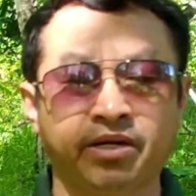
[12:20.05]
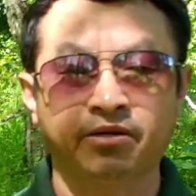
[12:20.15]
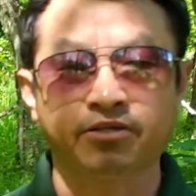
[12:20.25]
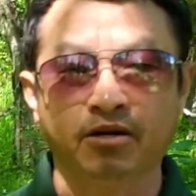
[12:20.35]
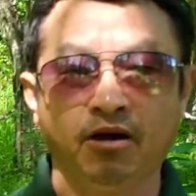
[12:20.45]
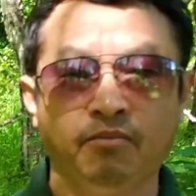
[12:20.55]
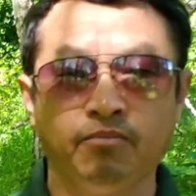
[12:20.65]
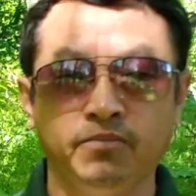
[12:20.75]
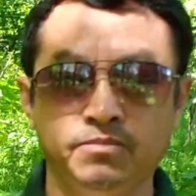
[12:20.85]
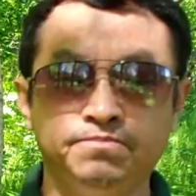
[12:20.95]
nó cho lòm
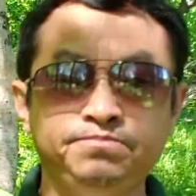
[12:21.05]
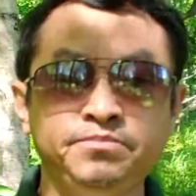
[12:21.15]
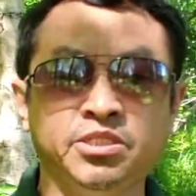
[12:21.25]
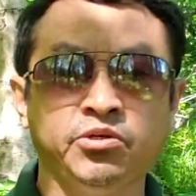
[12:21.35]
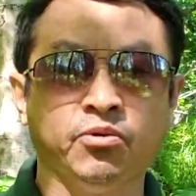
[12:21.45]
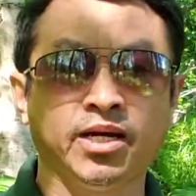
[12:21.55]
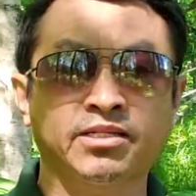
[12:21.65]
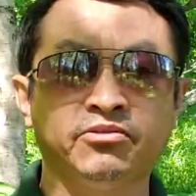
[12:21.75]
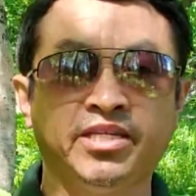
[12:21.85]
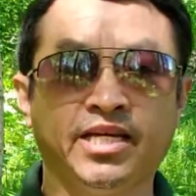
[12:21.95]
vừa lần
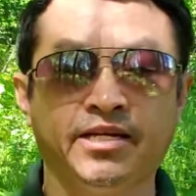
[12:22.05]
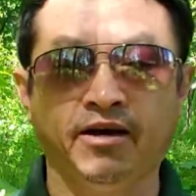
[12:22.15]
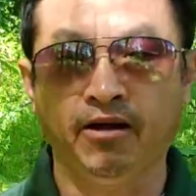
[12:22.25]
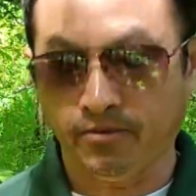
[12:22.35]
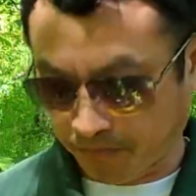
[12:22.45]
thứ nhiều lên đó